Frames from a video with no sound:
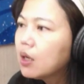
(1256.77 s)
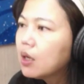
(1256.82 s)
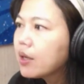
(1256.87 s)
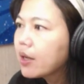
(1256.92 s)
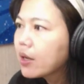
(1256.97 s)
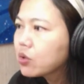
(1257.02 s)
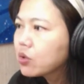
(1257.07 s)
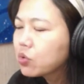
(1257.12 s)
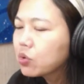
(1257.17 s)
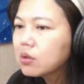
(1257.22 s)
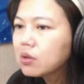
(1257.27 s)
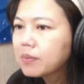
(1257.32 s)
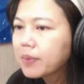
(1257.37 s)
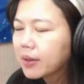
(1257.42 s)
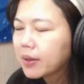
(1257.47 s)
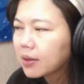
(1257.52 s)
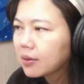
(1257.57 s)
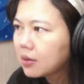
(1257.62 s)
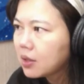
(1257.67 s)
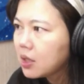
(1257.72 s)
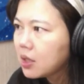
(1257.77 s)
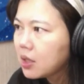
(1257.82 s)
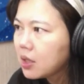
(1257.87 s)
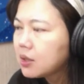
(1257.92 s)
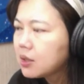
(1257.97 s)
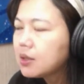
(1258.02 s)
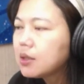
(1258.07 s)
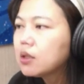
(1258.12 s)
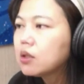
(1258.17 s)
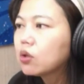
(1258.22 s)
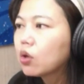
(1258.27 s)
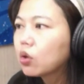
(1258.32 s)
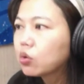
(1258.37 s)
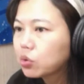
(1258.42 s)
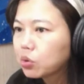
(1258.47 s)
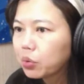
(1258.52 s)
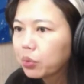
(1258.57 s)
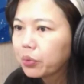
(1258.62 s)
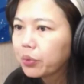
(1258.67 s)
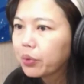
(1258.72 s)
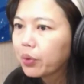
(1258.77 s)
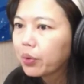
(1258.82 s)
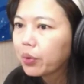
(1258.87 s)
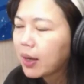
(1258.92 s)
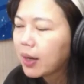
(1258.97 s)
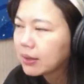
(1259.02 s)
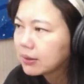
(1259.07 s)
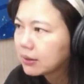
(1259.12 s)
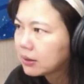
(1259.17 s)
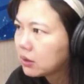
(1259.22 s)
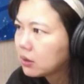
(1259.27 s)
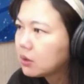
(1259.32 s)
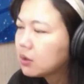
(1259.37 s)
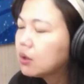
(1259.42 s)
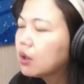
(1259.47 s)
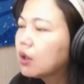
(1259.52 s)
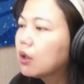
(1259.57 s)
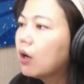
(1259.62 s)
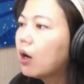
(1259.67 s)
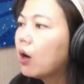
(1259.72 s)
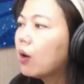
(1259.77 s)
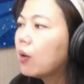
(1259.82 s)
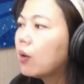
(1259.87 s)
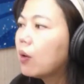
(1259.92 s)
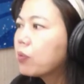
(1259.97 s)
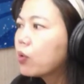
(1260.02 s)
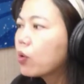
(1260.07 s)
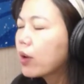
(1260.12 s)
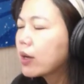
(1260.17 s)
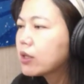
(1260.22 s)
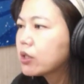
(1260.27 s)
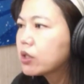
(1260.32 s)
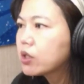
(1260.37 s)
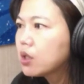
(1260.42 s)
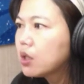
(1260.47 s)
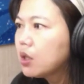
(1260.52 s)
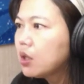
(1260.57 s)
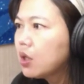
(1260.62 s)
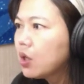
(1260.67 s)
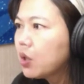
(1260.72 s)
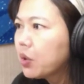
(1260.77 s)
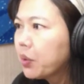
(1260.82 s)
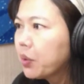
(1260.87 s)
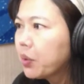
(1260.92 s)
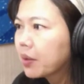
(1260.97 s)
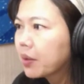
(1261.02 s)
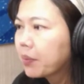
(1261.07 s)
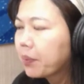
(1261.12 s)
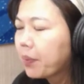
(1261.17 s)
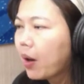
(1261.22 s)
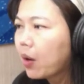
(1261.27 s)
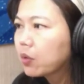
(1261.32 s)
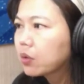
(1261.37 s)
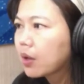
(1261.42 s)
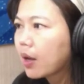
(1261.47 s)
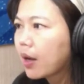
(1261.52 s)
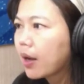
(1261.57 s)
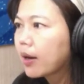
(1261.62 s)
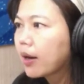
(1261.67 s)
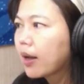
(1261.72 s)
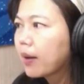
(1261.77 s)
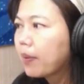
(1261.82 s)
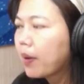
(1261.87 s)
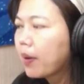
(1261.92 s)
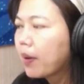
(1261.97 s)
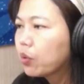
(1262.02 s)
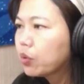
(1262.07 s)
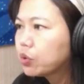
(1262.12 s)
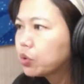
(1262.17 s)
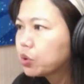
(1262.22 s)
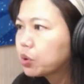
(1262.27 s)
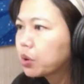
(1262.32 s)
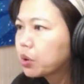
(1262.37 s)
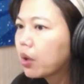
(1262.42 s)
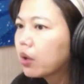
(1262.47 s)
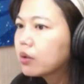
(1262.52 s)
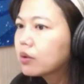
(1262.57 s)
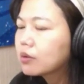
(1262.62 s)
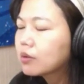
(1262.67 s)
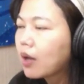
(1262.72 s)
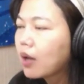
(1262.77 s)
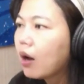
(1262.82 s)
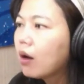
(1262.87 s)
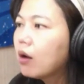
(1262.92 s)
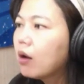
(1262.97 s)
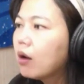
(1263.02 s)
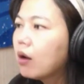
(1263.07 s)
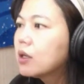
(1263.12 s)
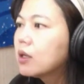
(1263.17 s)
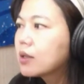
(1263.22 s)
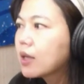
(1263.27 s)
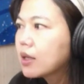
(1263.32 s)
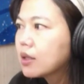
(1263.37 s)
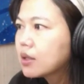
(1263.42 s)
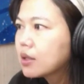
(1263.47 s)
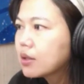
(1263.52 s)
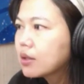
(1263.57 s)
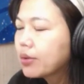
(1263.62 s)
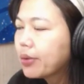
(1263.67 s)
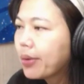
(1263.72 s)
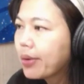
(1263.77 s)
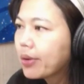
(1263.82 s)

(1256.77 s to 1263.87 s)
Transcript: 应该说，日本的第一季都是旅游旺季。好，不管是一二月的泡汤啊、泡温泉，到三四